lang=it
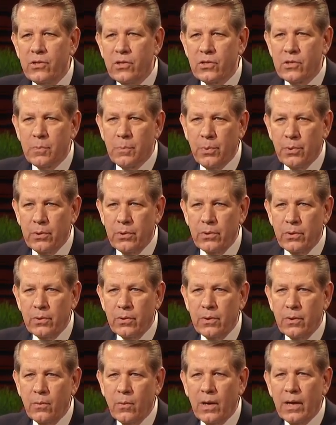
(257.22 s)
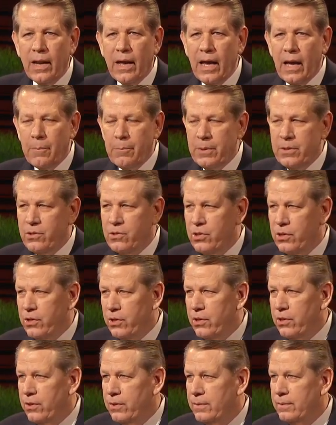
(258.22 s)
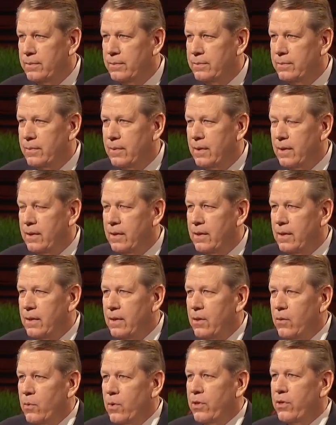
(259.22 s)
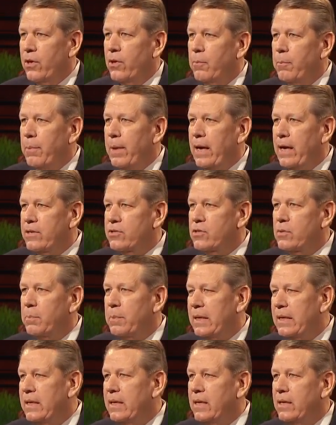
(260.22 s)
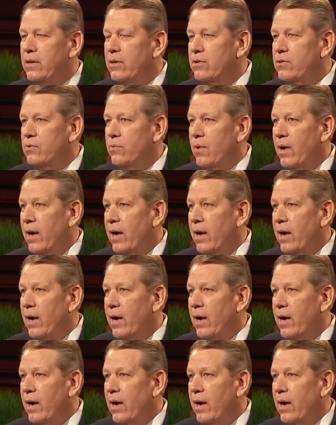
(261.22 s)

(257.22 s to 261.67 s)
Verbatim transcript: Hai appena bevuto un bicchiere della pozione della strega. Che cosa ti succede?